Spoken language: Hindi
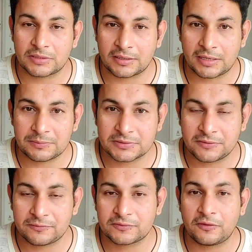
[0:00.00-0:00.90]
अगर आप
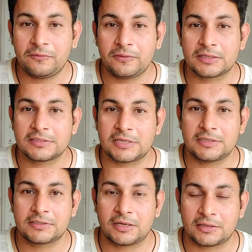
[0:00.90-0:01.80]
सिर्फ सॉफ्ट
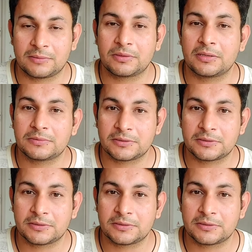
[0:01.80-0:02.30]
एक्सरसाइज करते हैं मतलब